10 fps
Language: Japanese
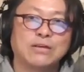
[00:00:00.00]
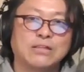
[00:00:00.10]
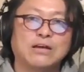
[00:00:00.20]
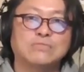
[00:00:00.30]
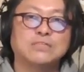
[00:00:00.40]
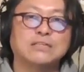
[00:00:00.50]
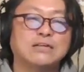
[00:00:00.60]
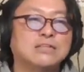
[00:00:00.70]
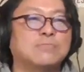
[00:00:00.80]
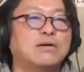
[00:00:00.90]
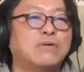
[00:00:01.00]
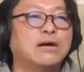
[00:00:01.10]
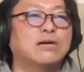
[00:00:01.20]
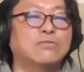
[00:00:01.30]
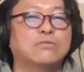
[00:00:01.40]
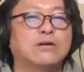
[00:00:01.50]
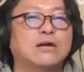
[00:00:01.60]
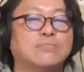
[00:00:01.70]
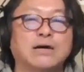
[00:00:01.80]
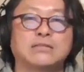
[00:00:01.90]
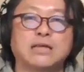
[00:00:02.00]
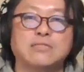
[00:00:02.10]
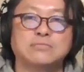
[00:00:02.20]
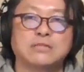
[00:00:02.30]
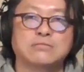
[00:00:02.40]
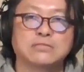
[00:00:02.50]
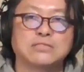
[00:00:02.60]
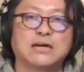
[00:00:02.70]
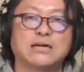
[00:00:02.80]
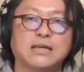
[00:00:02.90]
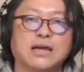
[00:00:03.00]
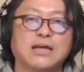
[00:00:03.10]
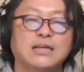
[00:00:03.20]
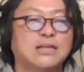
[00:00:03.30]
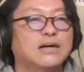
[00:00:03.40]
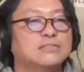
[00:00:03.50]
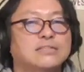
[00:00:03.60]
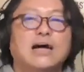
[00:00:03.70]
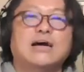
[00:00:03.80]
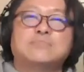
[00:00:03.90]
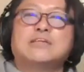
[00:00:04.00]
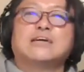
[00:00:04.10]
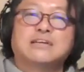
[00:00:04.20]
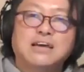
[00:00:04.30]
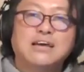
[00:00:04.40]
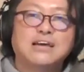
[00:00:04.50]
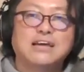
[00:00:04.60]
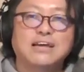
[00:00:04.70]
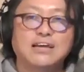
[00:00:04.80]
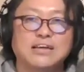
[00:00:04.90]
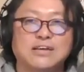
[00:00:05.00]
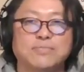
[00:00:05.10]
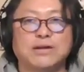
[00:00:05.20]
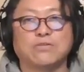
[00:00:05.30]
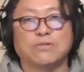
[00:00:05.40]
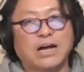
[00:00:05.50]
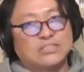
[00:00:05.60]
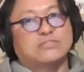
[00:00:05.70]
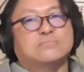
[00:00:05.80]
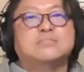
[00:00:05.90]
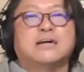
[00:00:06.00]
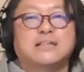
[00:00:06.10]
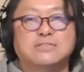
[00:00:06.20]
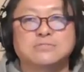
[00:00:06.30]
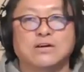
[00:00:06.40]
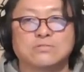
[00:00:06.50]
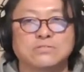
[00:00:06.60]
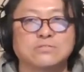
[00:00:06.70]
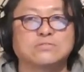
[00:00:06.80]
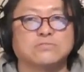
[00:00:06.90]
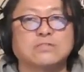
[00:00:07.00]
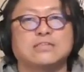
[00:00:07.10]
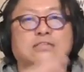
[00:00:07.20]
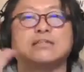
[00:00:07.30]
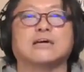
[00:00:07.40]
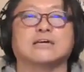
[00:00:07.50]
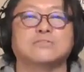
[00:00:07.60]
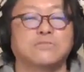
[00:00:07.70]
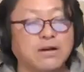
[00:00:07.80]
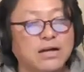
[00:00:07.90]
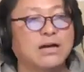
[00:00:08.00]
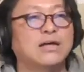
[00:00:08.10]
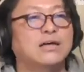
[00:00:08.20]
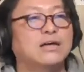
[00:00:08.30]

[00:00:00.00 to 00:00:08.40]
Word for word: で、布施さんってまあ若い頃からまあテレビに出てるスターで、なんかスターみたいなね、やっぱりこう歌手みたいな歌をずっと歌ってた人が